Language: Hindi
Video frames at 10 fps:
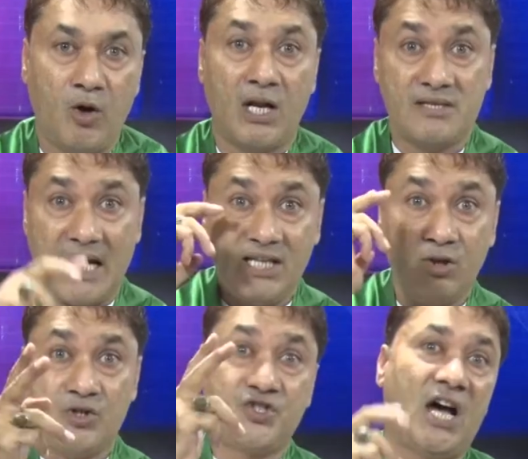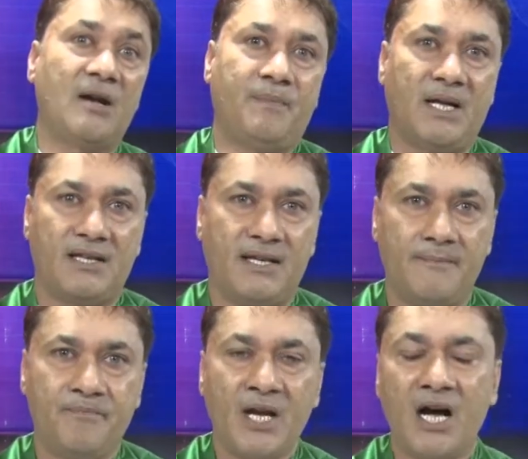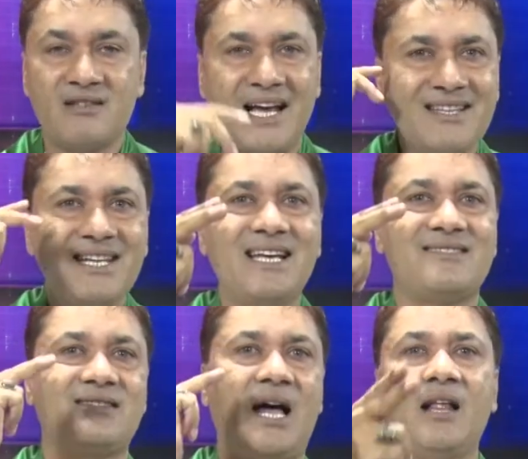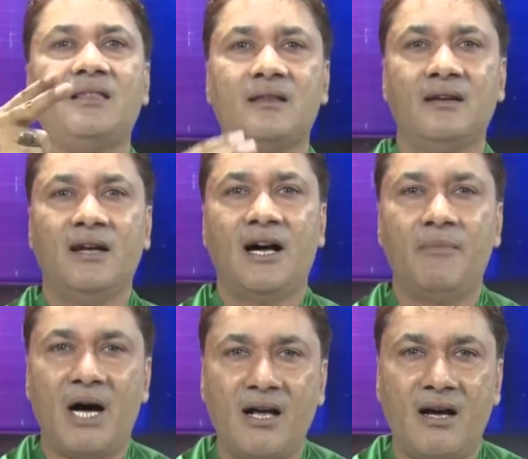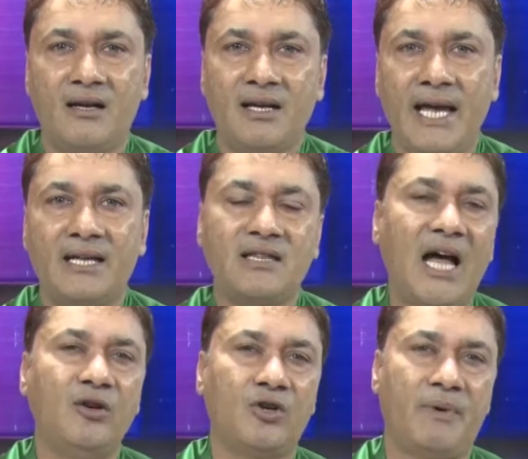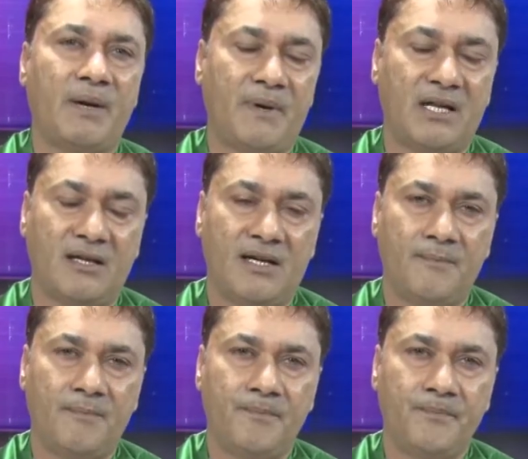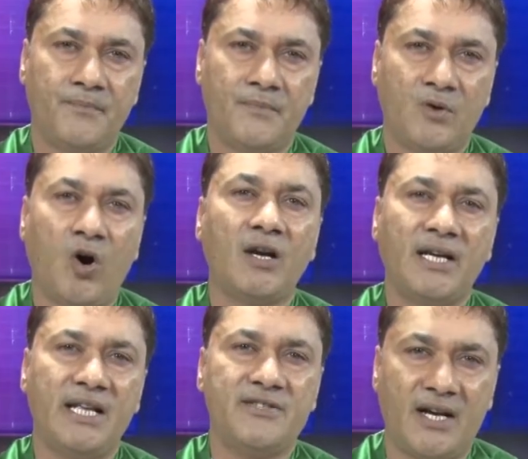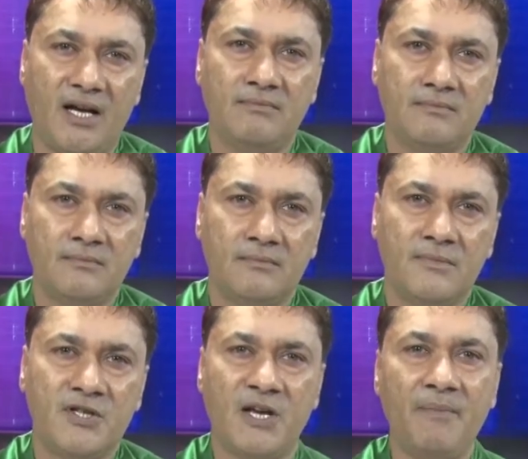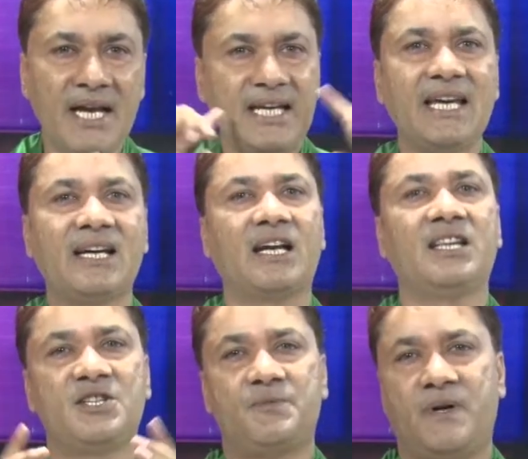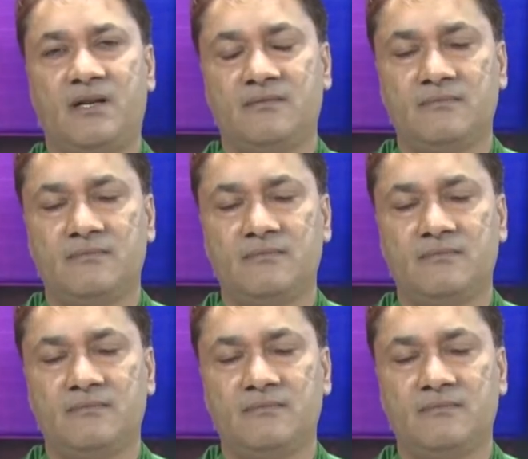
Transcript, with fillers: और आज़ादी को जान पाते हैं आज़ादी के साथ हमारा एक ताल्लुक बन पाता है गौर करें ज़रा ज़मीन की गर्दिश पर